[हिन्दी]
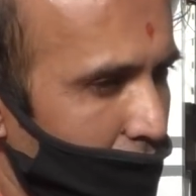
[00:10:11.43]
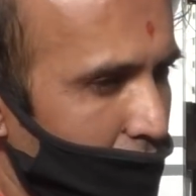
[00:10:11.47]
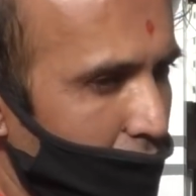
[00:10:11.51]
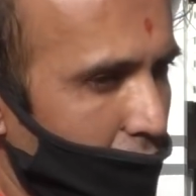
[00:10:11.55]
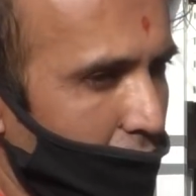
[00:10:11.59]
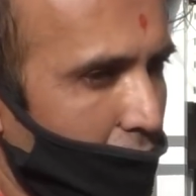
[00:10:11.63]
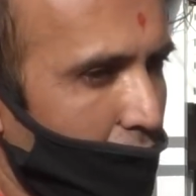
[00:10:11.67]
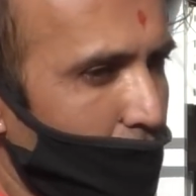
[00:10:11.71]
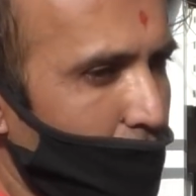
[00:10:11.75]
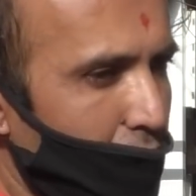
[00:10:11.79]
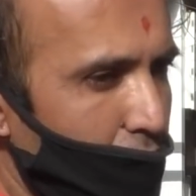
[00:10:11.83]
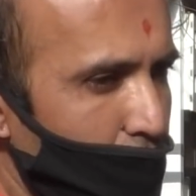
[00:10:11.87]

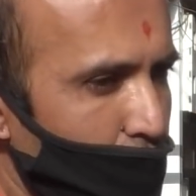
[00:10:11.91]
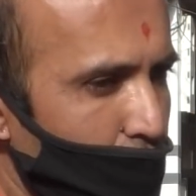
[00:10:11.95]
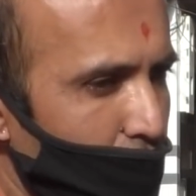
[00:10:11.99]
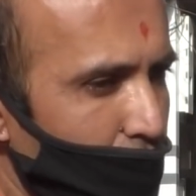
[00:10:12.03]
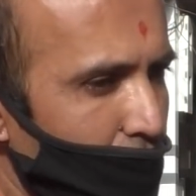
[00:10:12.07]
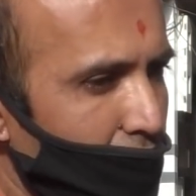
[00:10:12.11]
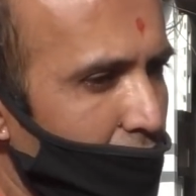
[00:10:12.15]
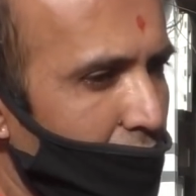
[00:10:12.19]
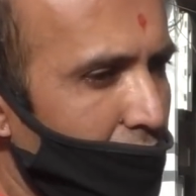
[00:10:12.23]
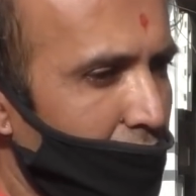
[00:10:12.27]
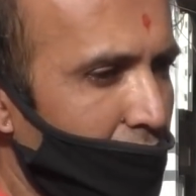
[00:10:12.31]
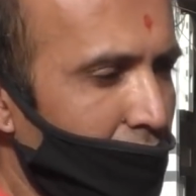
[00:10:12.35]

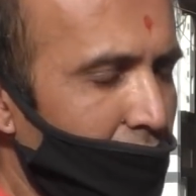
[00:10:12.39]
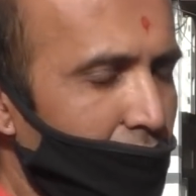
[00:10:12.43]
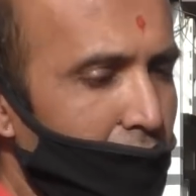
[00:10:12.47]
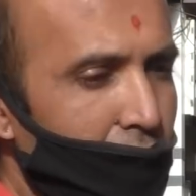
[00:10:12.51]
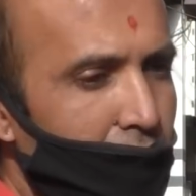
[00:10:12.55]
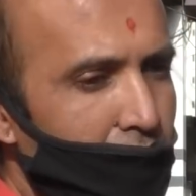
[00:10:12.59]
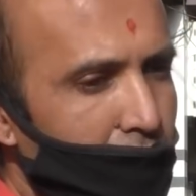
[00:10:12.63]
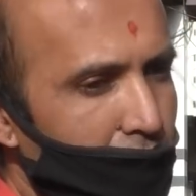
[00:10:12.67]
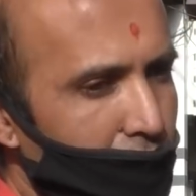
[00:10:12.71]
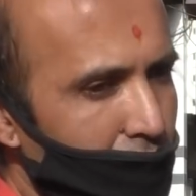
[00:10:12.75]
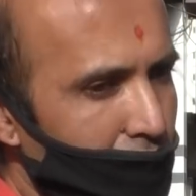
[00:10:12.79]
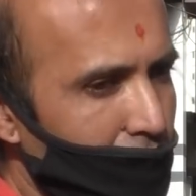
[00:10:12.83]
नगरवासियों ने
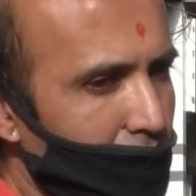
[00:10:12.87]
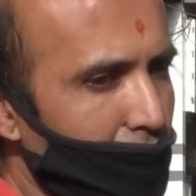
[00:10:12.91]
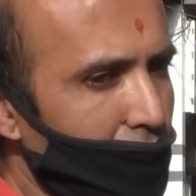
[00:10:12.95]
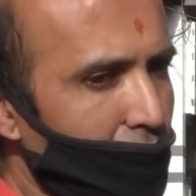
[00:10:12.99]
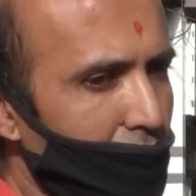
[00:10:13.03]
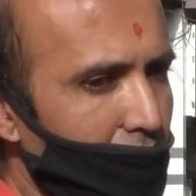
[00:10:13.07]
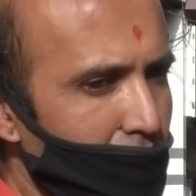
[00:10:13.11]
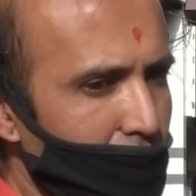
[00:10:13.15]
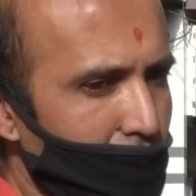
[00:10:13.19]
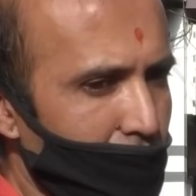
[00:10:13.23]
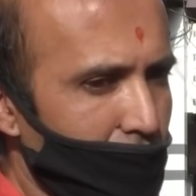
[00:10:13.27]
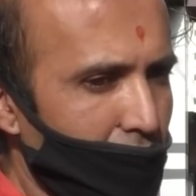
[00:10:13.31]

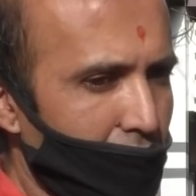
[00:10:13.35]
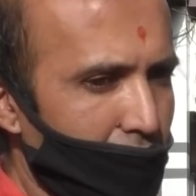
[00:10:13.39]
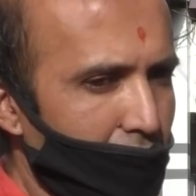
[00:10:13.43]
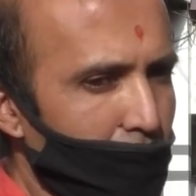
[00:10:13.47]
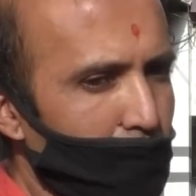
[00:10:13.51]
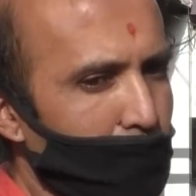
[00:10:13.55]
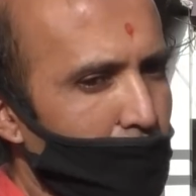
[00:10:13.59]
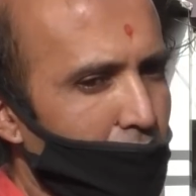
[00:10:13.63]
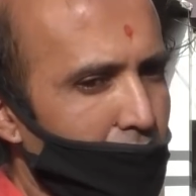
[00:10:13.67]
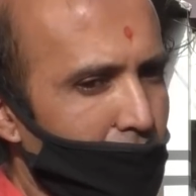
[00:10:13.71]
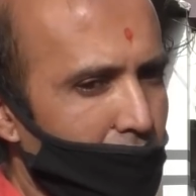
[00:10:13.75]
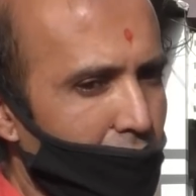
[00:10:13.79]
इतनी
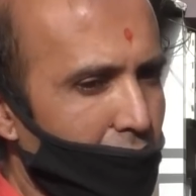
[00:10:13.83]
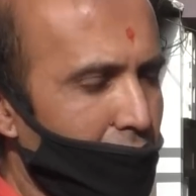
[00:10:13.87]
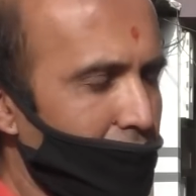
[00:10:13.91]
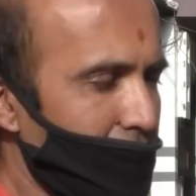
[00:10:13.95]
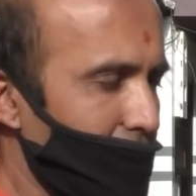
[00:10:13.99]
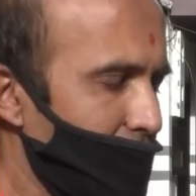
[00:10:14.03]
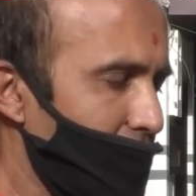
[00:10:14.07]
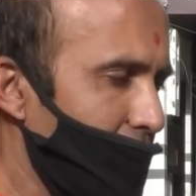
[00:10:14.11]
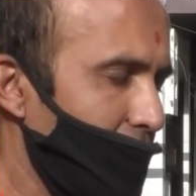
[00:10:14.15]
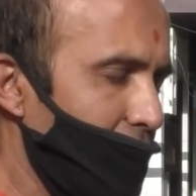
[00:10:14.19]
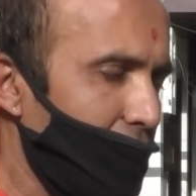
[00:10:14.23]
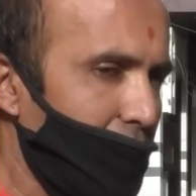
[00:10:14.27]
संयम बरता
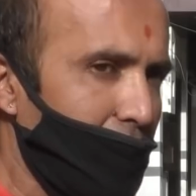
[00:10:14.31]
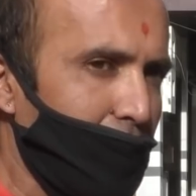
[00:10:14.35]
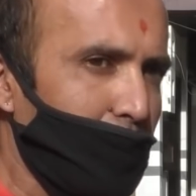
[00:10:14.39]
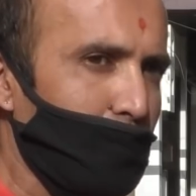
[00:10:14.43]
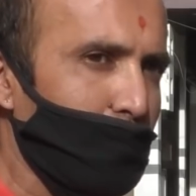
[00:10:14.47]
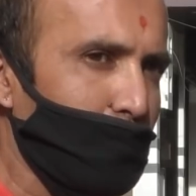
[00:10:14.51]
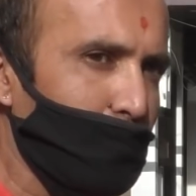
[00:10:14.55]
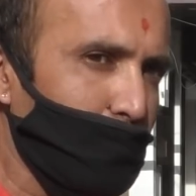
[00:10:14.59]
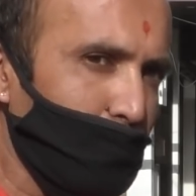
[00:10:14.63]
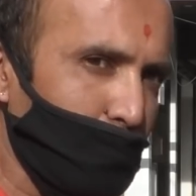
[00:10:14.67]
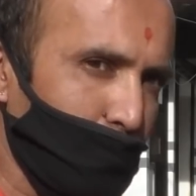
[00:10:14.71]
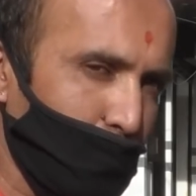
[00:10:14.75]
इसलिए
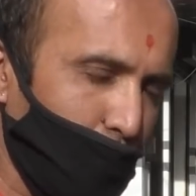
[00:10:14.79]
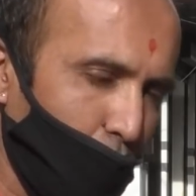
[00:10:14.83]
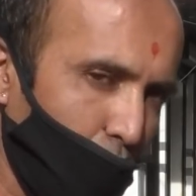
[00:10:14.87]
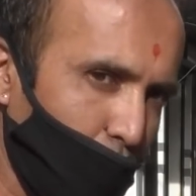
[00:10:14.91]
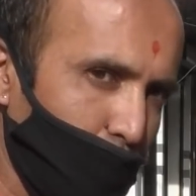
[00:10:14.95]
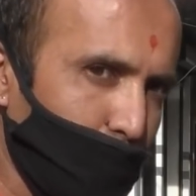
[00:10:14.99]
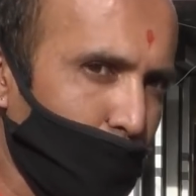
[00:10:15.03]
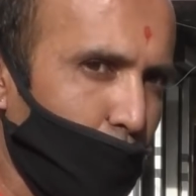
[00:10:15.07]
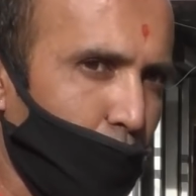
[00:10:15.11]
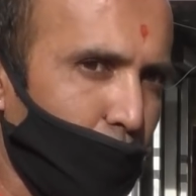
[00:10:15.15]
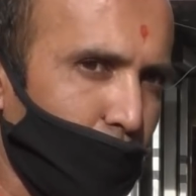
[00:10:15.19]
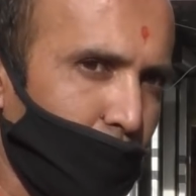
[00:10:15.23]

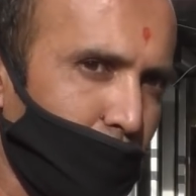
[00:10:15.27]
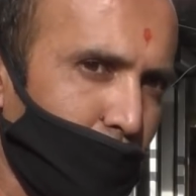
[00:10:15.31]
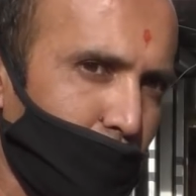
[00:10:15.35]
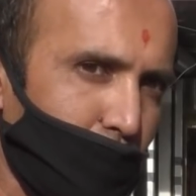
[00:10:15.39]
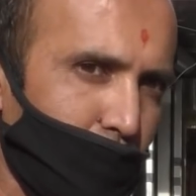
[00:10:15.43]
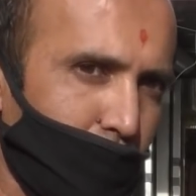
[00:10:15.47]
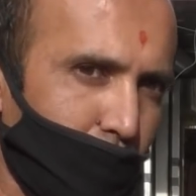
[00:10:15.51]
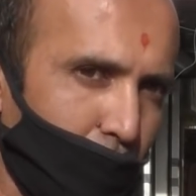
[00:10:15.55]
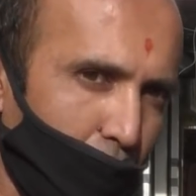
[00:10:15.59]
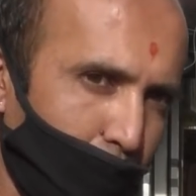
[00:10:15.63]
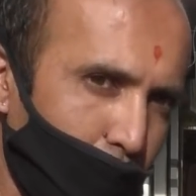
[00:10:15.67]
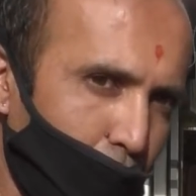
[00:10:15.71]
बहुत बहुत
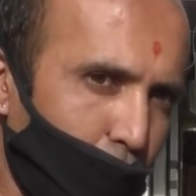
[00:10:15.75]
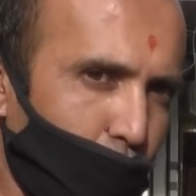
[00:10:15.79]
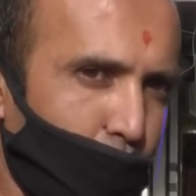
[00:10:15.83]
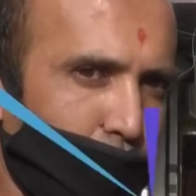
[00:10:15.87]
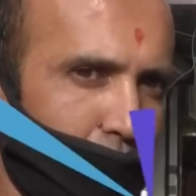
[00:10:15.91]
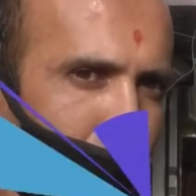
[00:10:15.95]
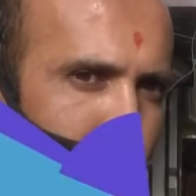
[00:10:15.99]
सभी को